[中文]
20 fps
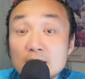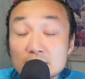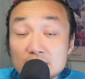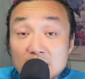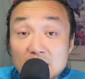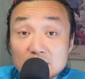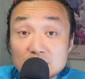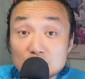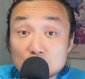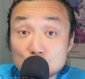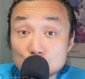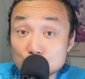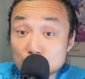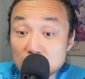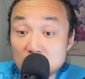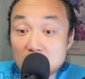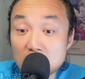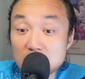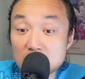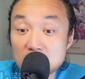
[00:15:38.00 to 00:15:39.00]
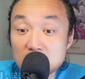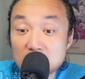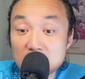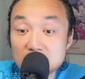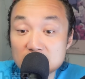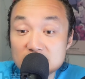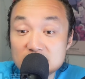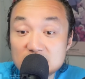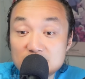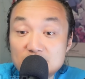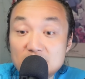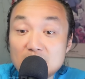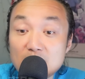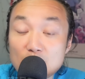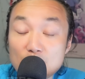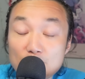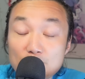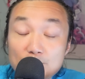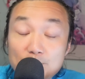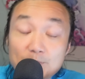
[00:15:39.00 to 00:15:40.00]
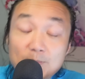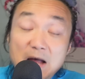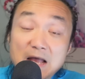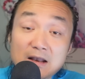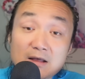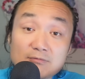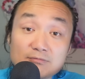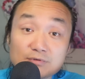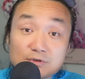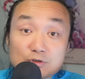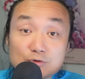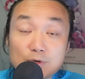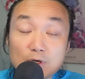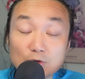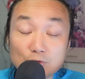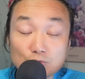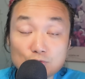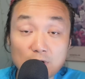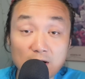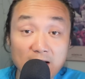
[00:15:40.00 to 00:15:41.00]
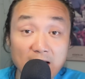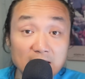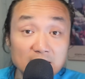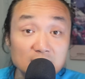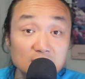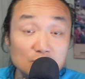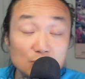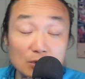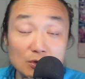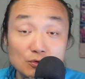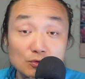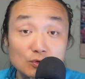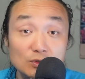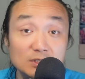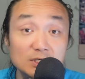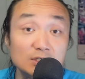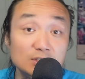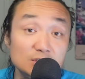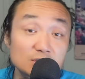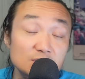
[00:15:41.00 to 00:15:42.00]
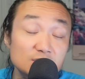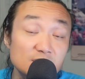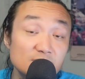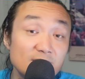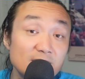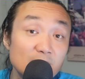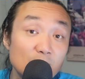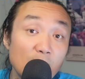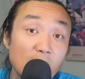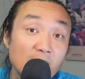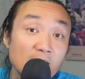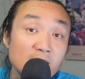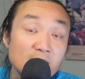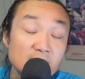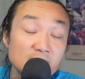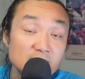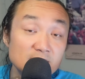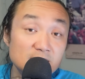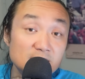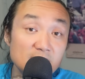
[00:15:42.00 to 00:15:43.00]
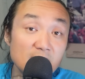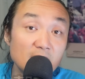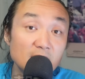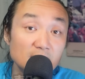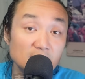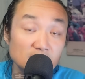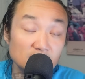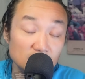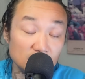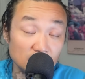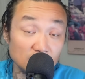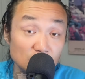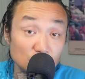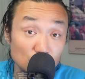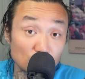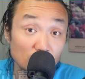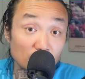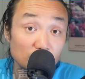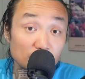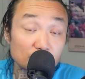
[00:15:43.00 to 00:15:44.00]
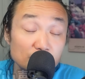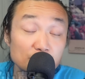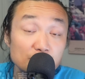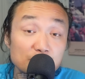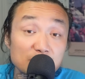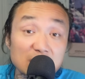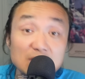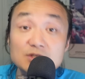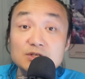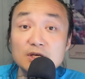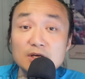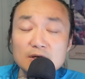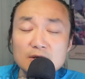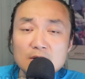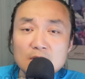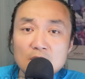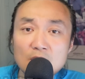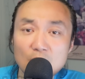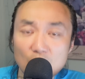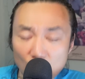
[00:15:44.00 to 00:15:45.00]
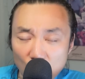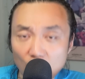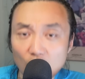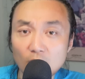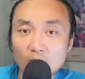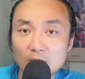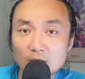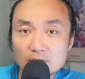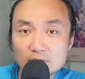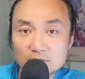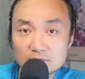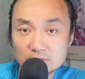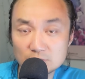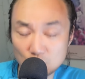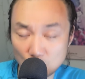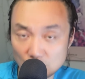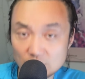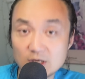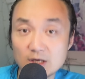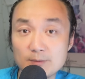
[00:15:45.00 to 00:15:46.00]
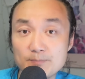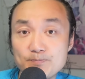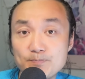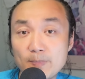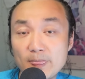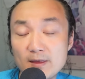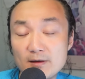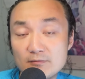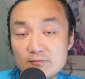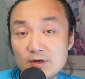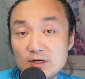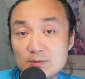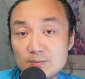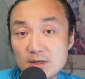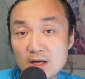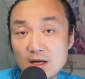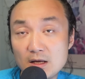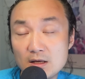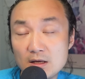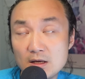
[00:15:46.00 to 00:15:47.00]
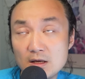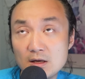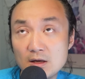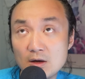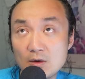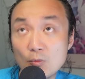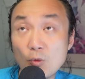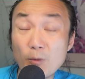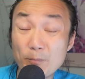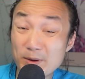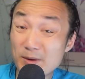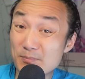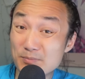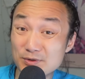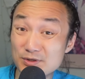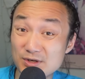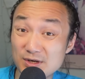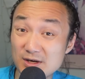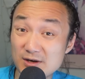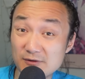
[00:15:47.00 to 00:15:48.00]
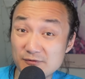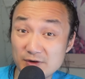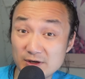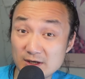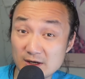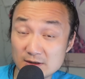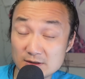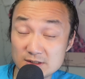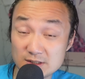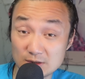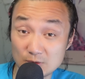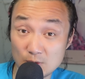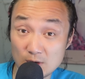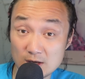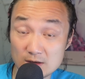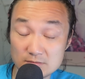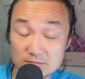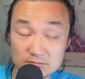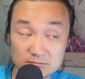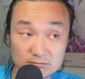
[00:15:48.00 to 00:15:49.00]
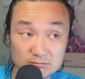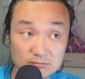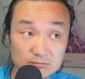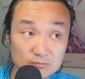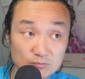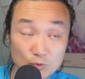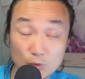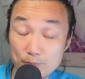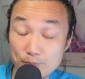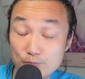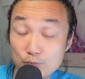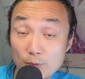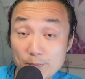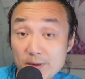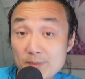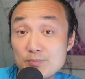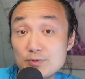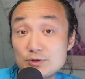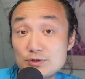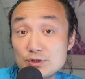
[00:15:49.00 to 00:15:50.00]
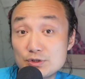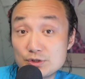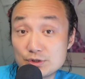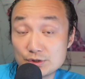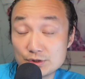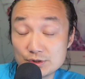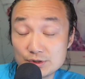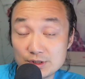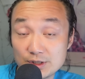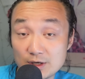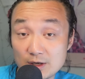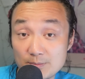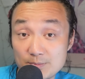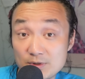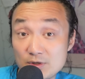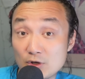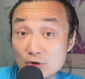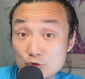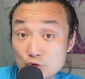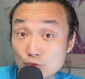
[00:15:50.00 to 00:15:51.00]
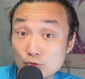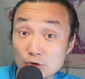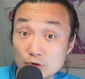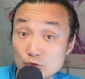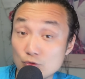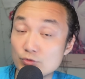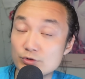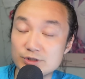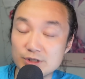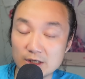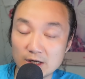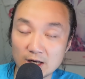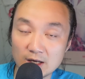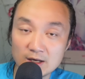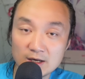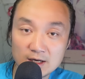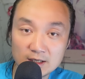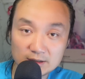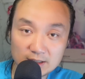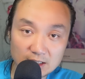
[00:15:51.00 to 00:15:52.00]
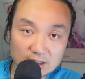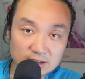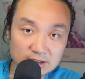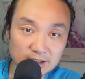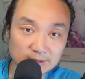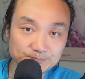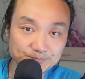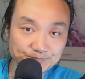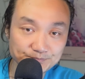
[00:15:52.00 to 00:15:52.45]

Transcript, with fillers: 他是主张，即便满了五十岁，如果还是对女性实施侵犯的话，一样可以受到鞭刑。我同意，为什么呢？我并不是一个非常喜欢，我我并不支持这个比较重的重刑啊。但是，